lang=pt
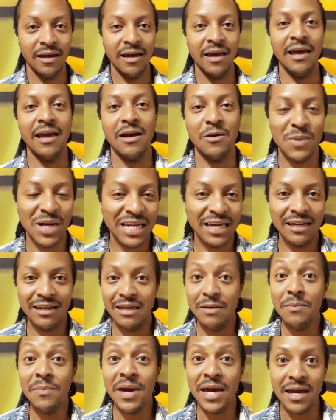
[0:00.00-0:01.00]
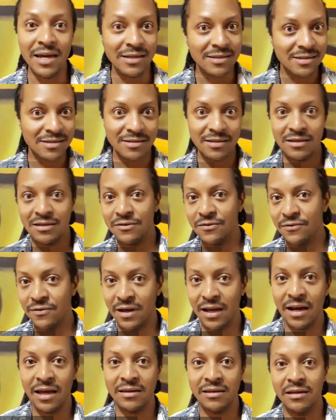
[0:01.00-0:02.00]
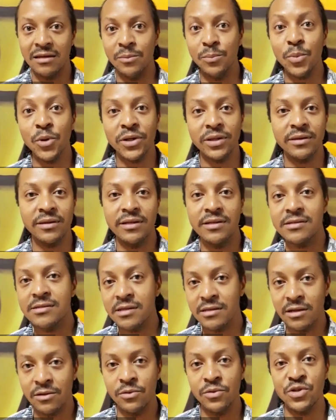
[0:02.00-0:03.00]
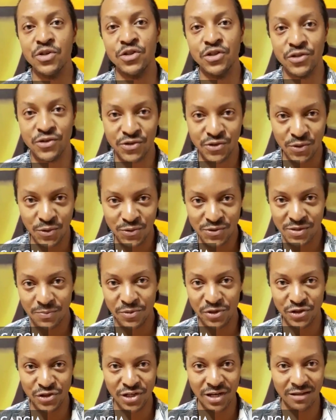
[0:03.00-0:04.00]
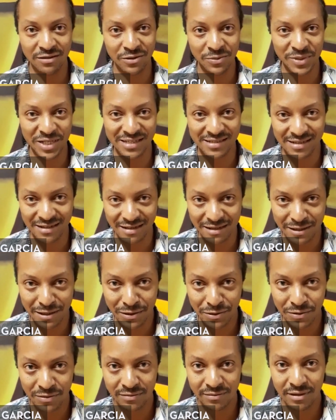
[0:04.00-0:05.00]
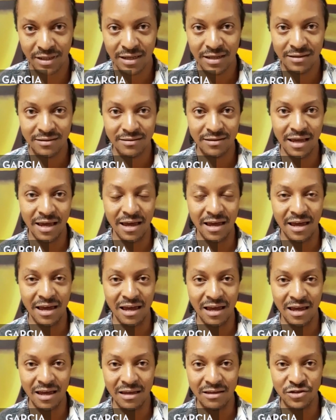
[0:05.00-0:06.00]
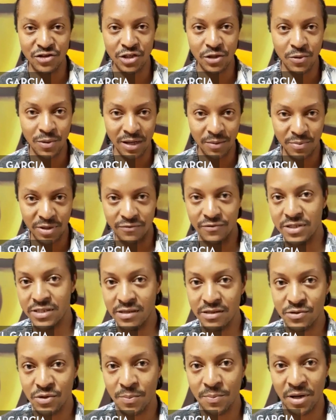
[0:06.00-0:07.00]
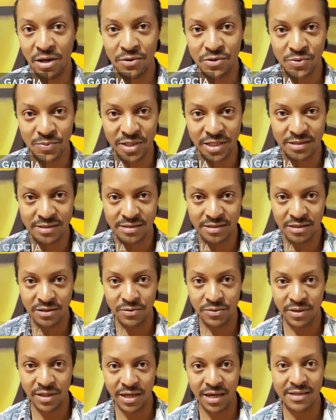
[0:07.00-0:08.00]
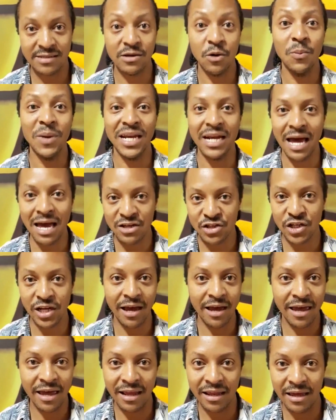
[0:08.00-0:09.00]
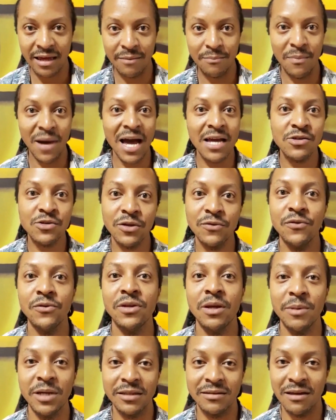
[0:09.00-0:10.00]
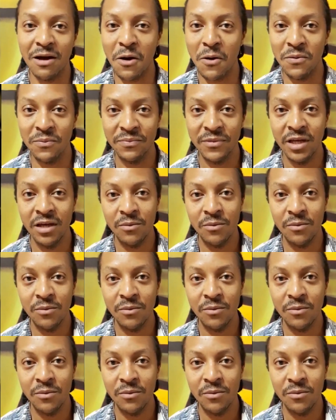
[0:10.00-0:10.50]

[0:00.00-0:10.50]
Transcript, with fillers: É uma alegria imensa falar da importância da Ruth de Souza para o teatro brasileiro. É, digo aí para vocês o Aplauso Brasil, que essa homenagem a ela é mais que fundamental.